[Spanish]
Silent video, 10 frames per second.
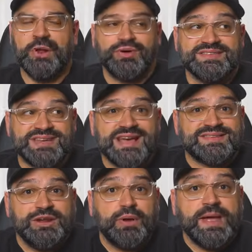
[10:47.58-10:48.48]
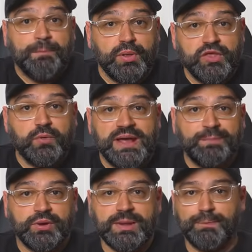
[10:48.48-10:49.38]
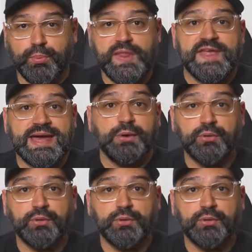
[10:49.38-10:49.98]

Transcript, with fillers: Bueno, quizás lo hayas podido ver porque puede llegar a